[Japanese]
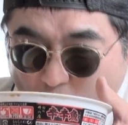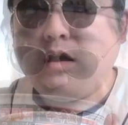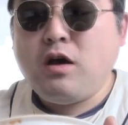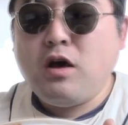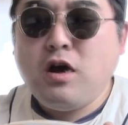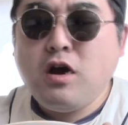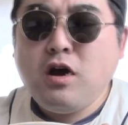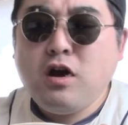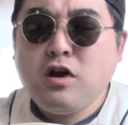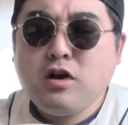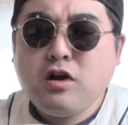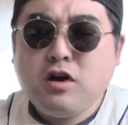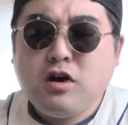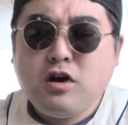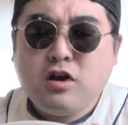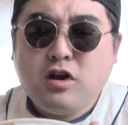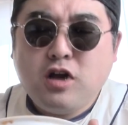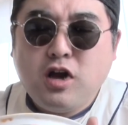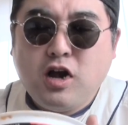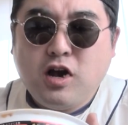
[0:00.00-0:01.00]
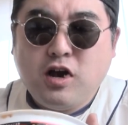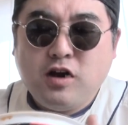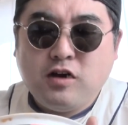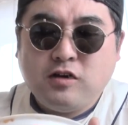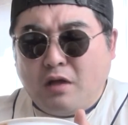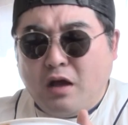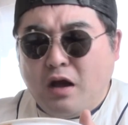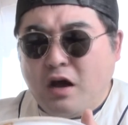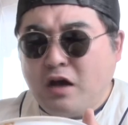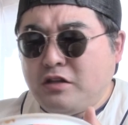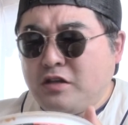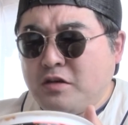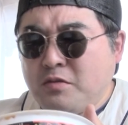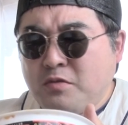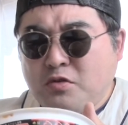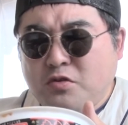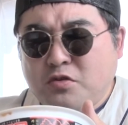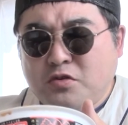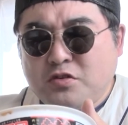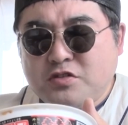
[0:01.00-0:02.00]
あー、辛っ。あー、で
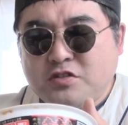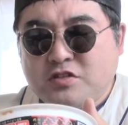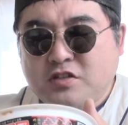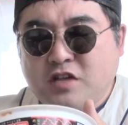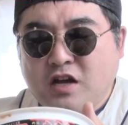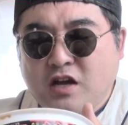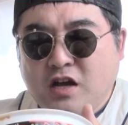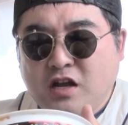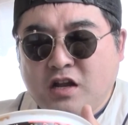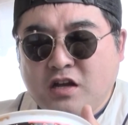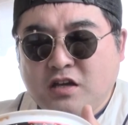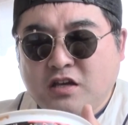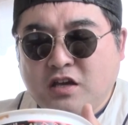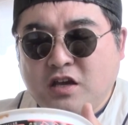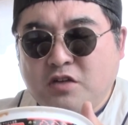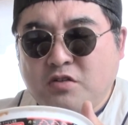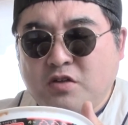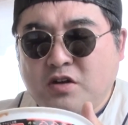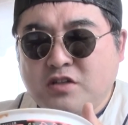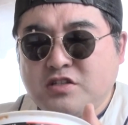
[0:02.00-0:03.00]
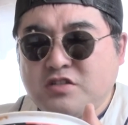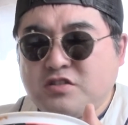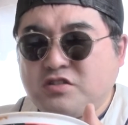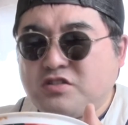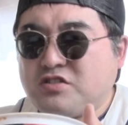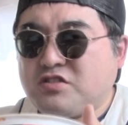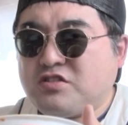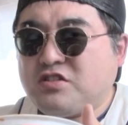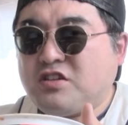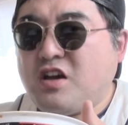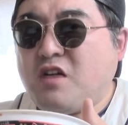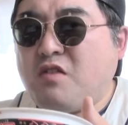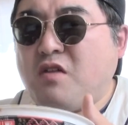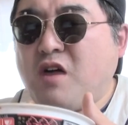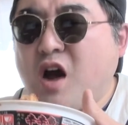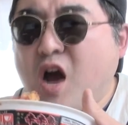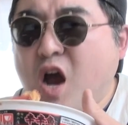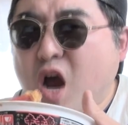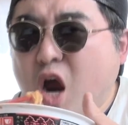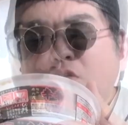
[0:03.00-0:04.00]
もこの魚系の味好きや
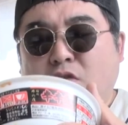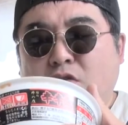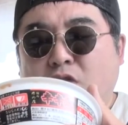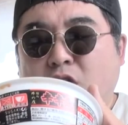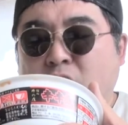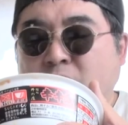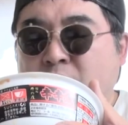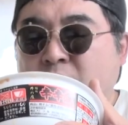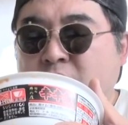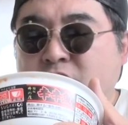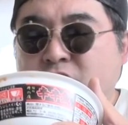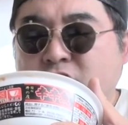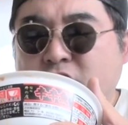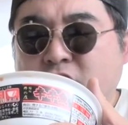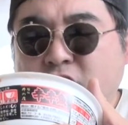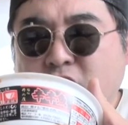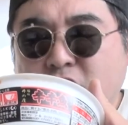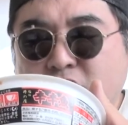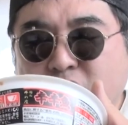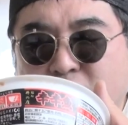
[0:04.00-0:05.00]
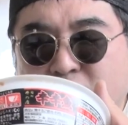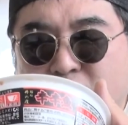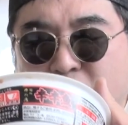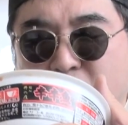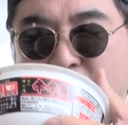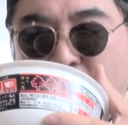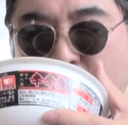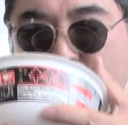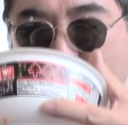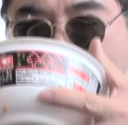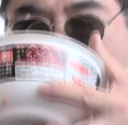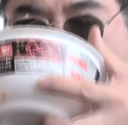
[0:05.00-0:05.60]
わ。うわ、めっちゃ出汁効いてるな、こ